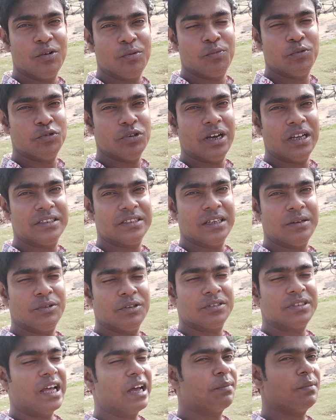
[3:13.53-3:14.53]
ও পুজো আচ্ছার
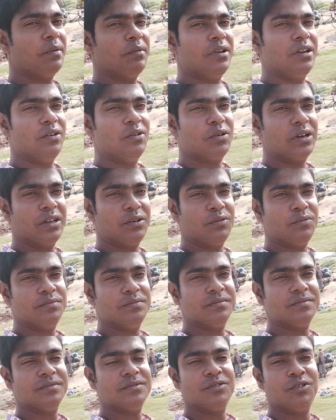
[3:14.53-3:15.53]
মধ্যে থাকবে বলে ওকে
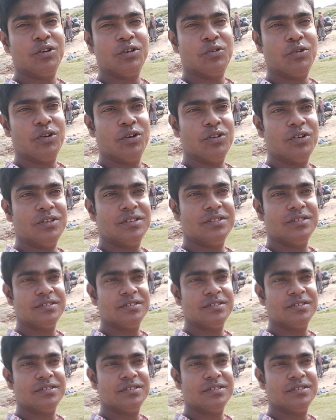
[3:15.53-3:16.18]
ওই করলো